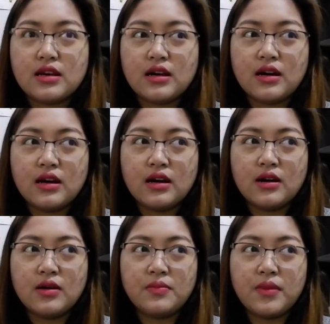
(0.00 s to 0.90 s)
uh,
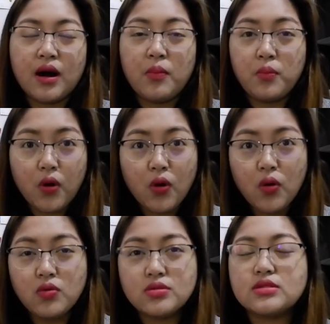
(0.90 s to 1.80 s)
mga
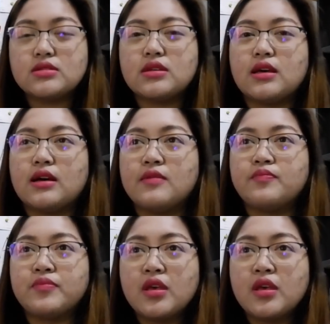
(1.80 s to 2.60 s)
posts, yan.